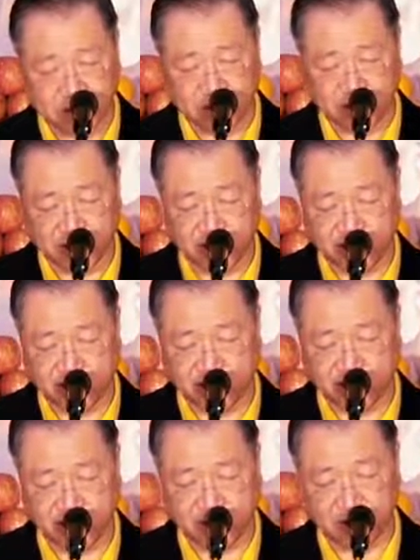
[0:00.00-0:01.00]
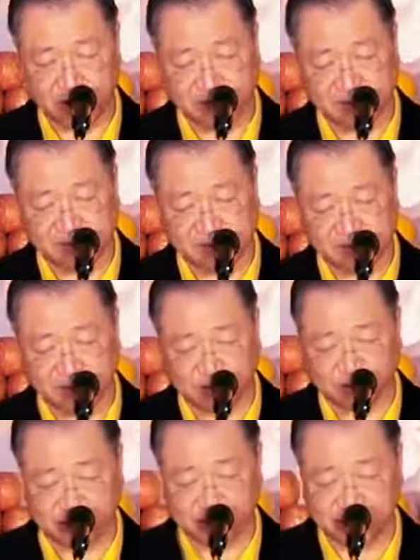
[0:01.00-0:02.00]
哦，年轻时候还蛮
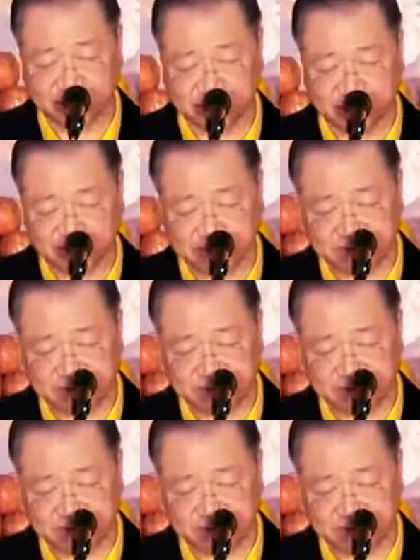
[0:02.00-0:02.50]
风流的呢。